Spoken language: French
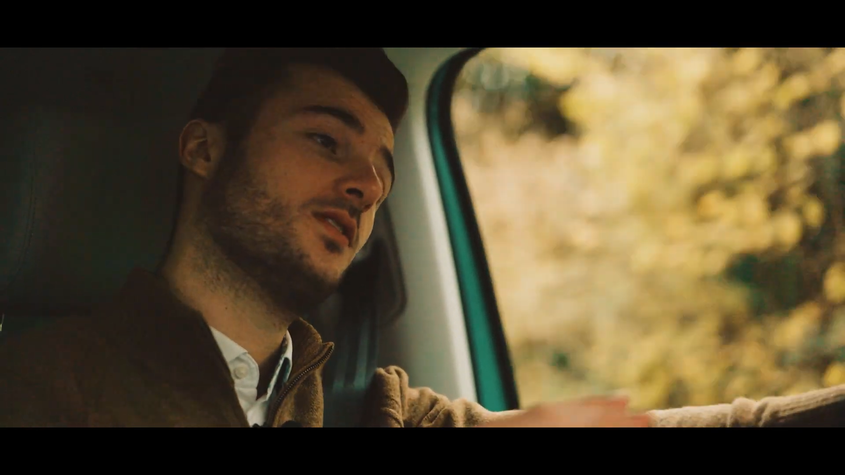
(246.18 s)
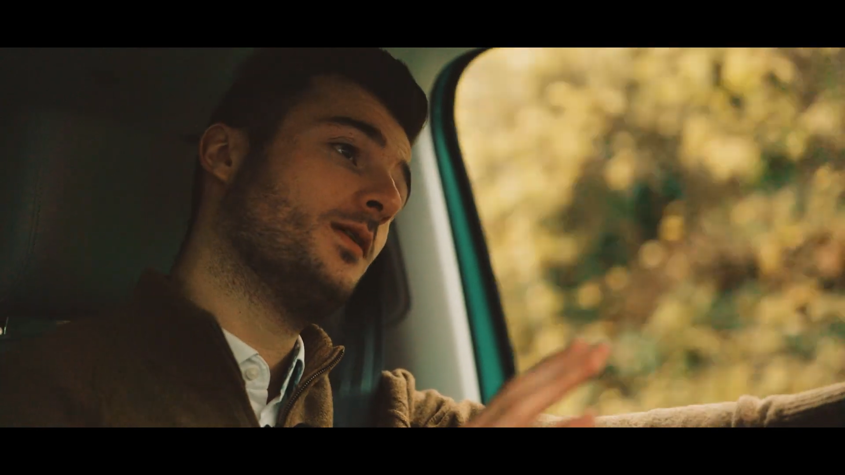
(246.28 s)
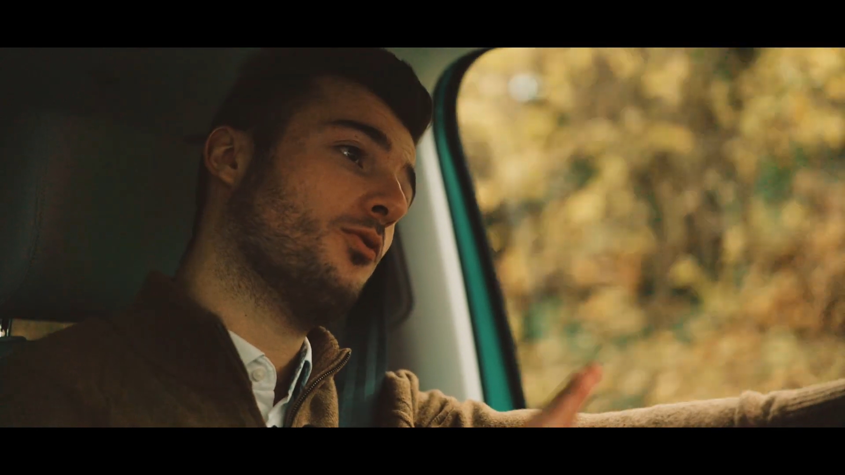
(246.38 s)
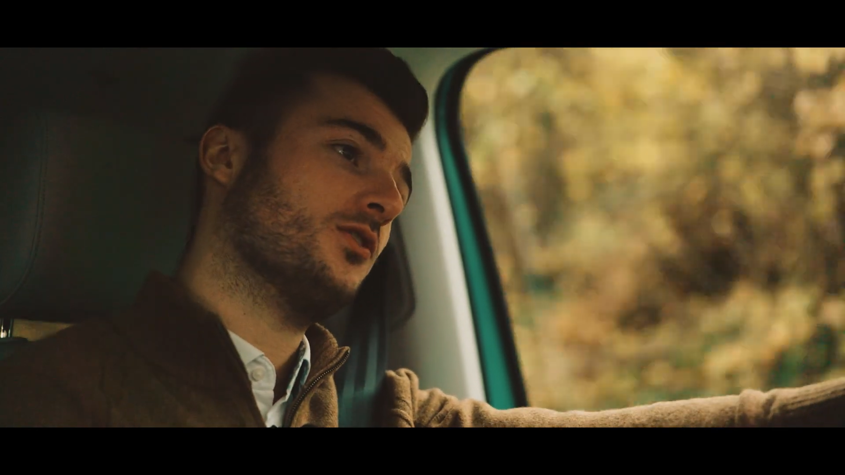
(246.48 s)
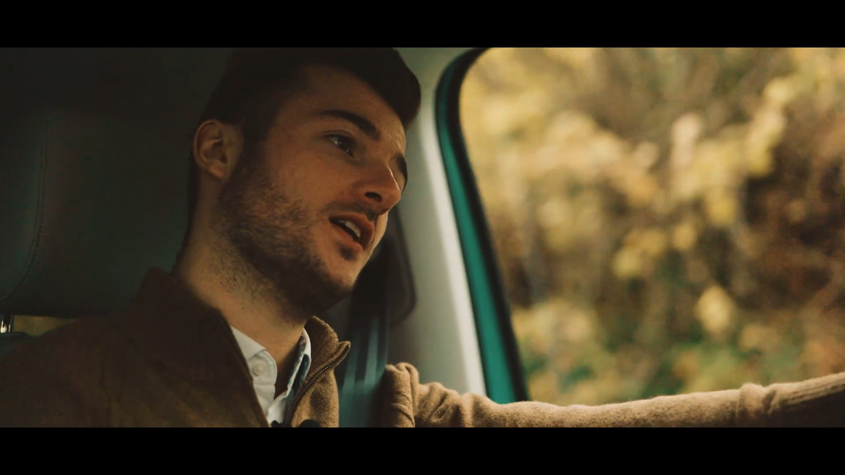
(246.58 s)

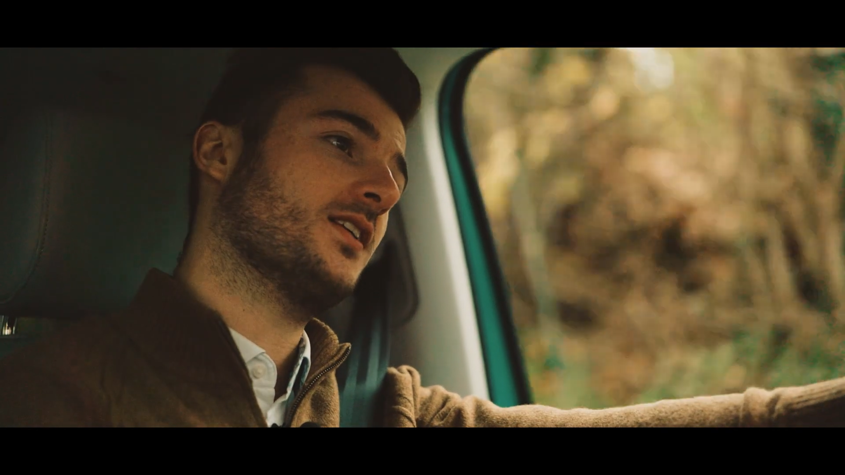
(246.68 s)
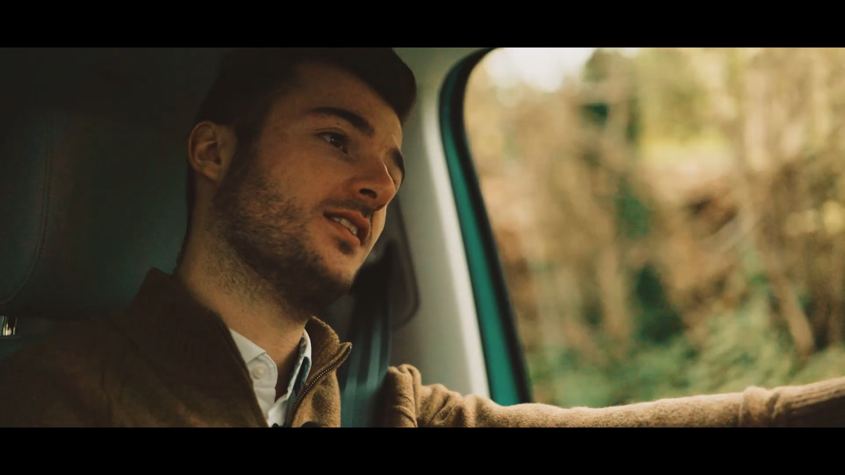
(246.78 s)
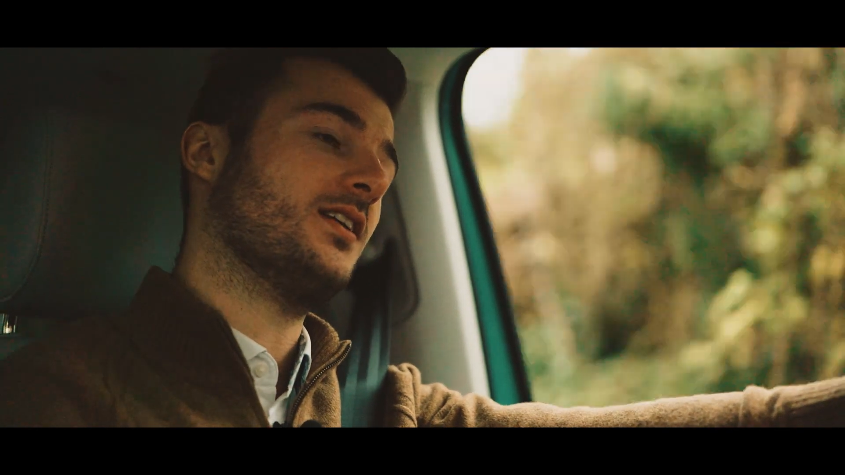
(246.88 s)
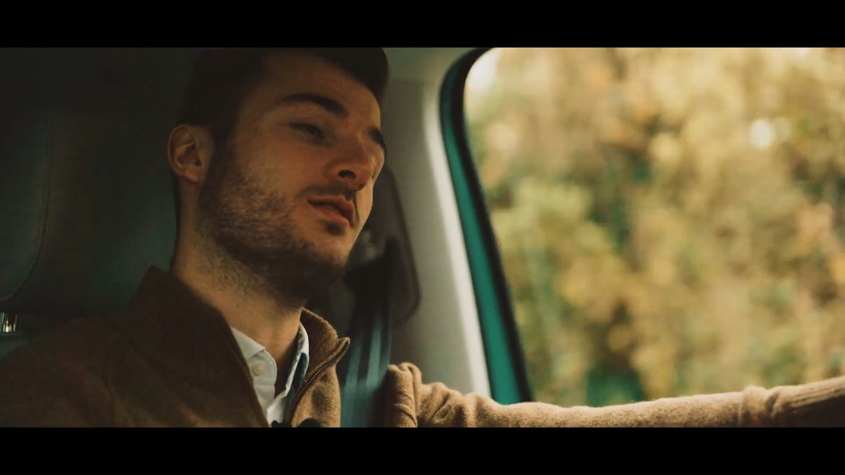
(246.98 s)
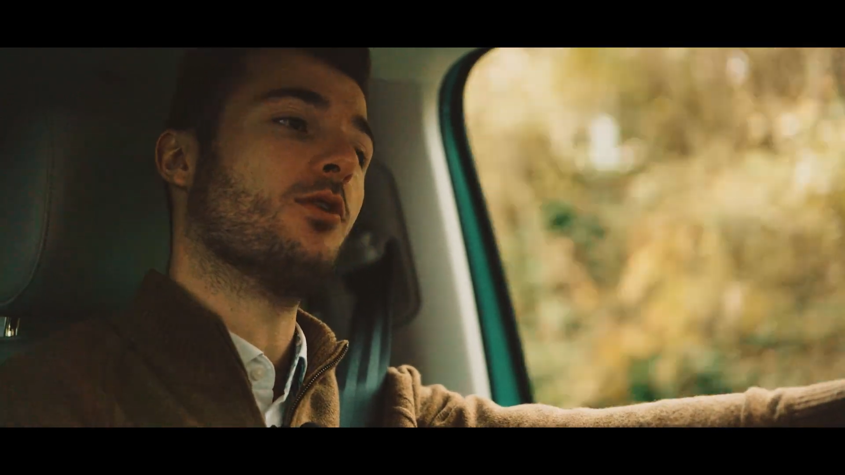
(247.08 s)
C'est pour ça que
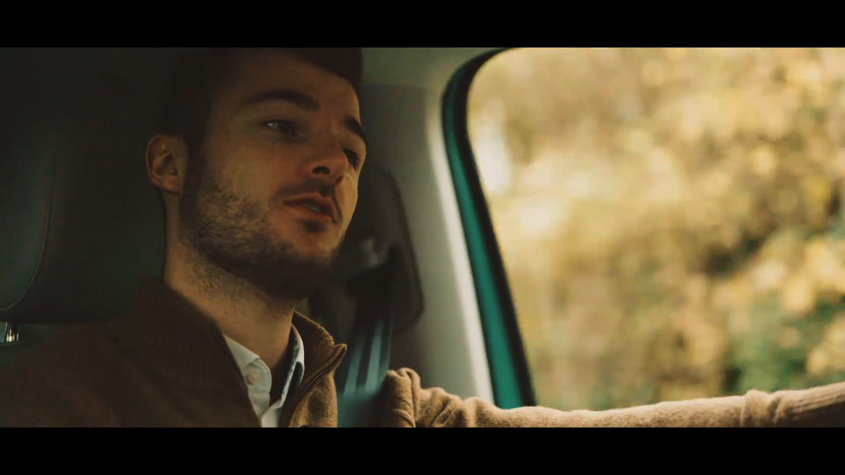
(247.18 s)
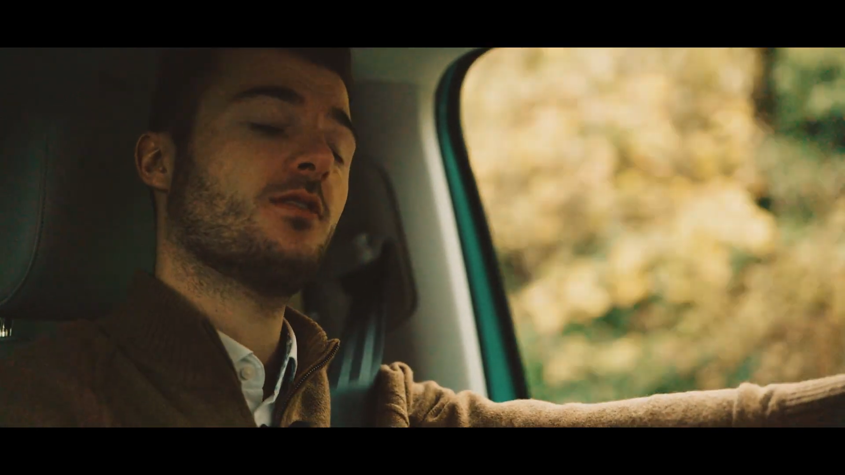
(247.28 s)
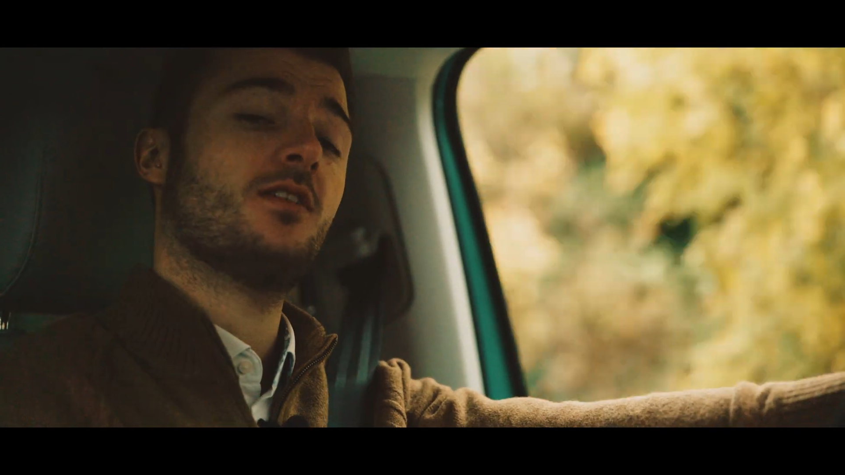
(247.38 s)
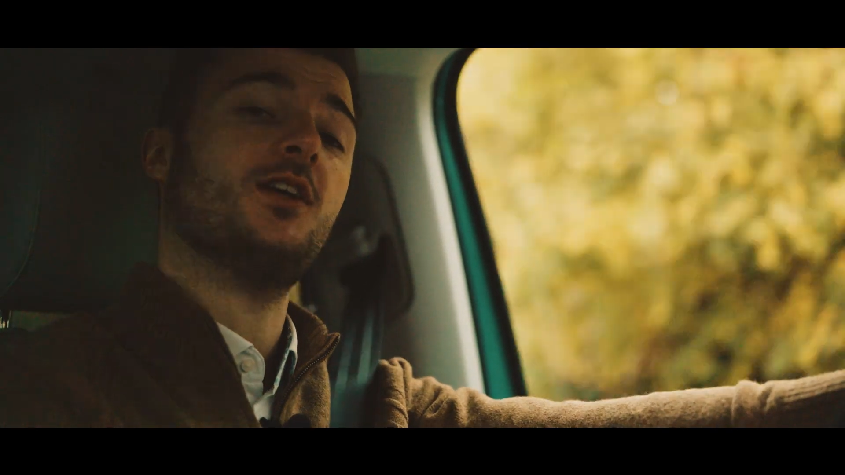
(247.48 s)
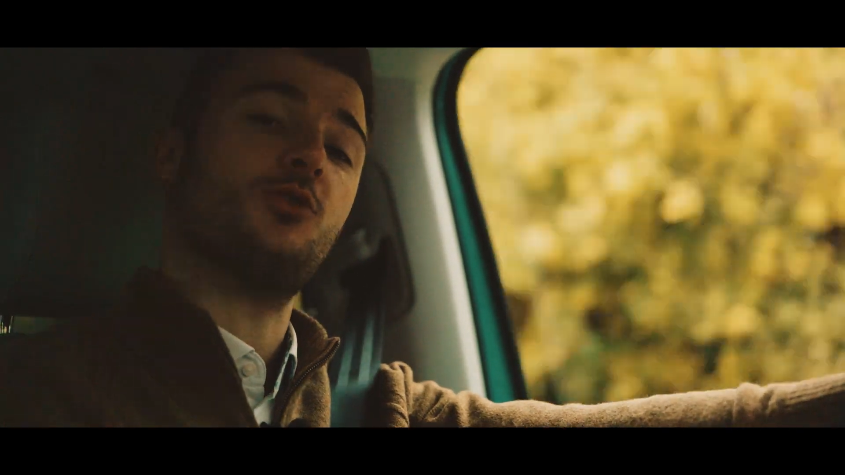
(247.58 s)
cet ID Buzz
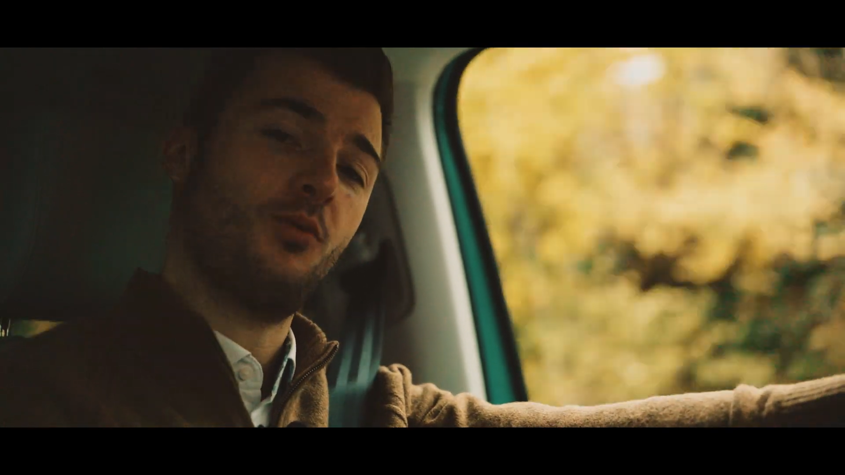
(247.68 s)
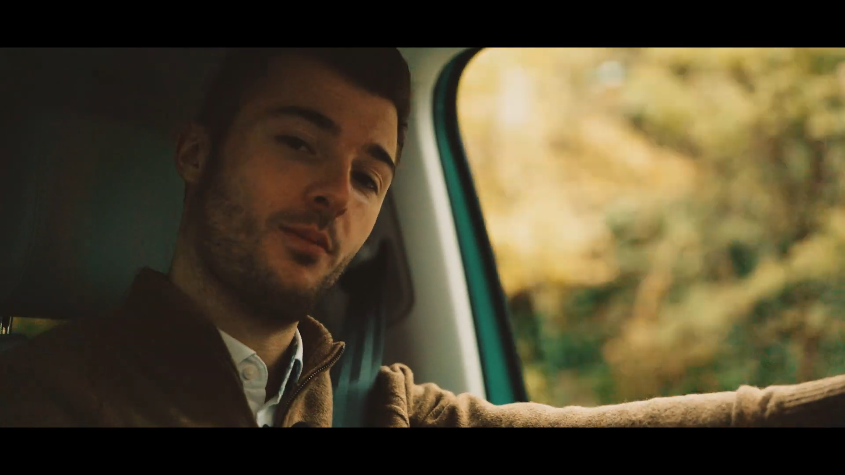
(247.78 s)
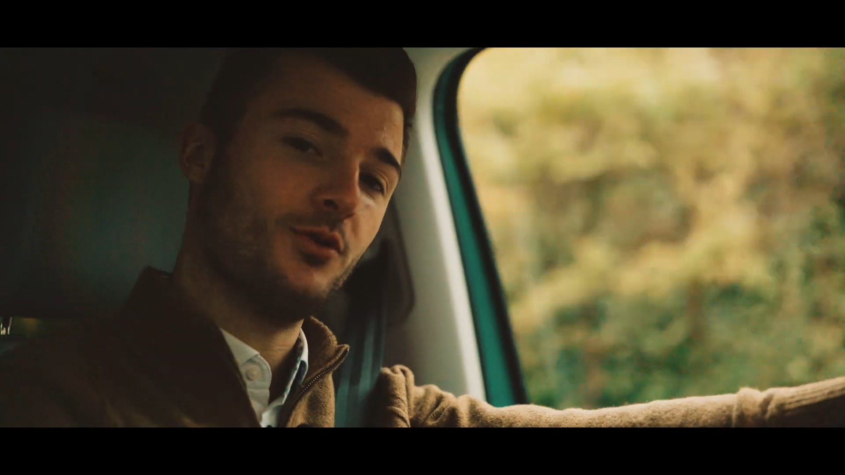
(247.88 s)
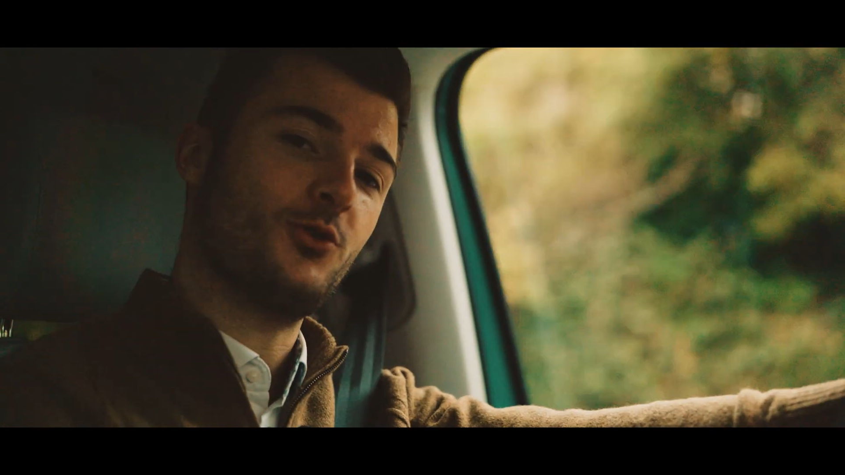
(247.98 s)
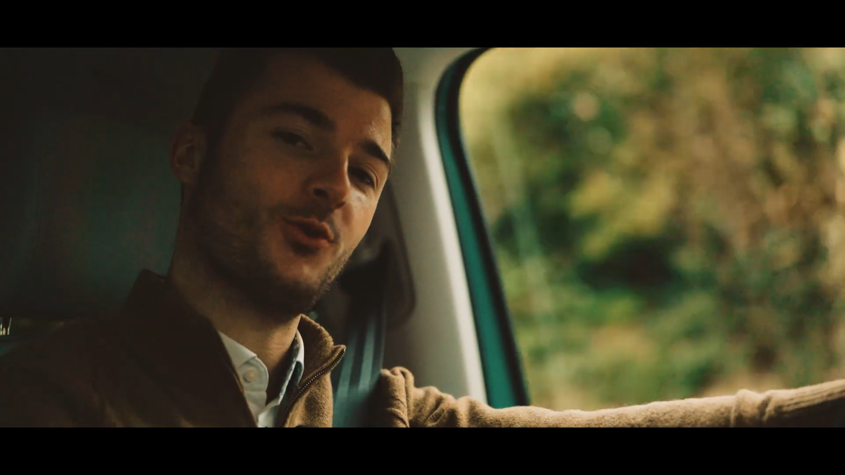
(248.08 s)
est une
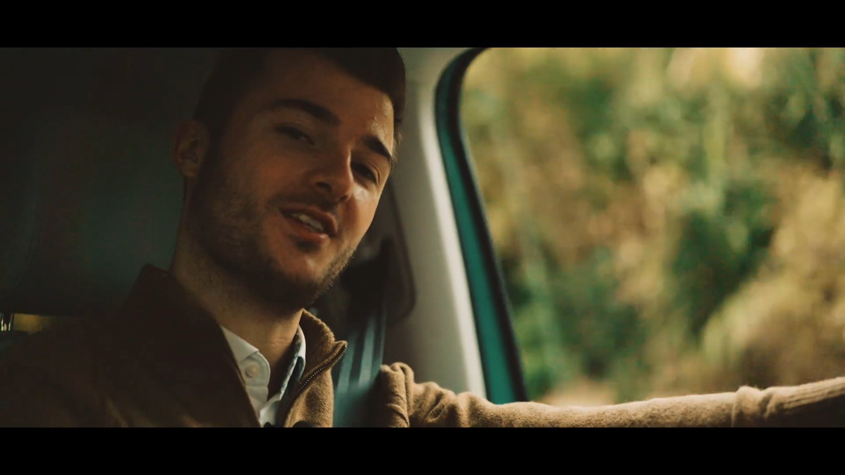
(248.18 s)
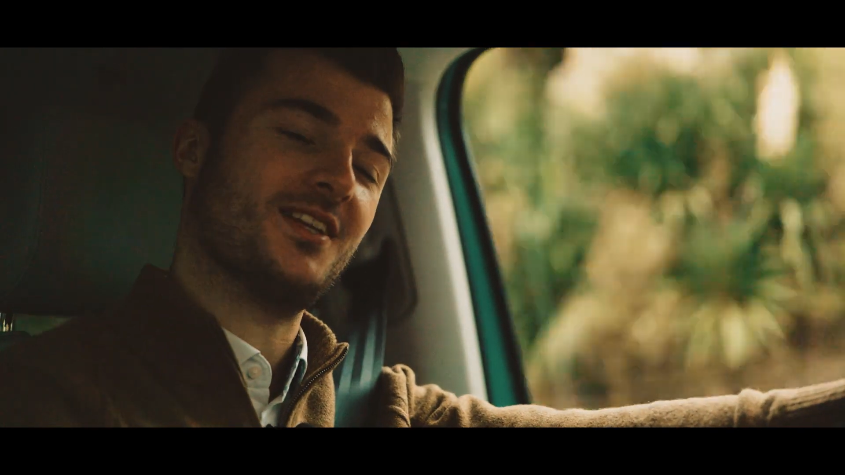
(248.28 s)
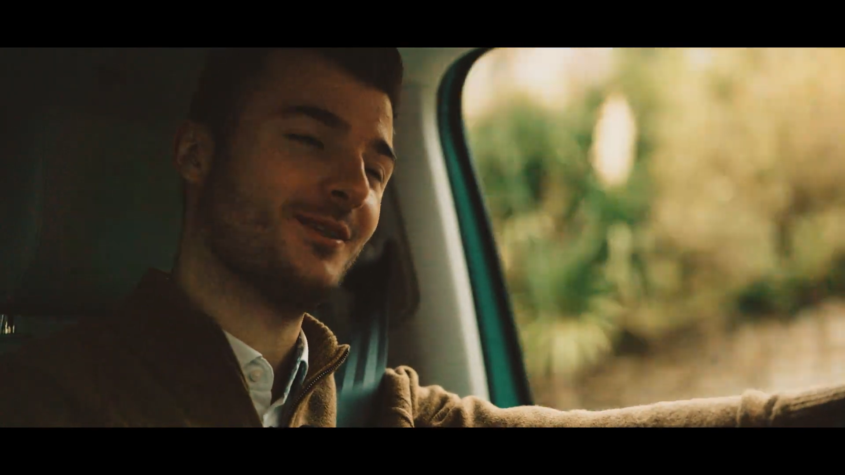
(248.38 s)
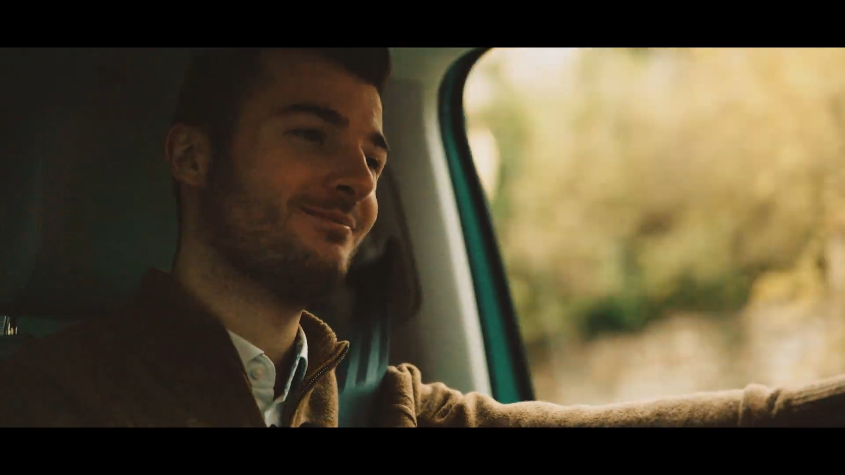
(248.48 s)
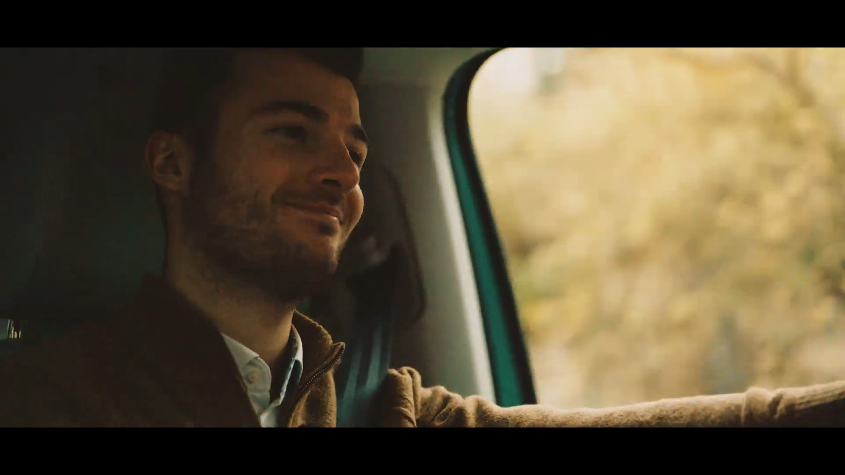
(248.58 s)
propulsion aussi.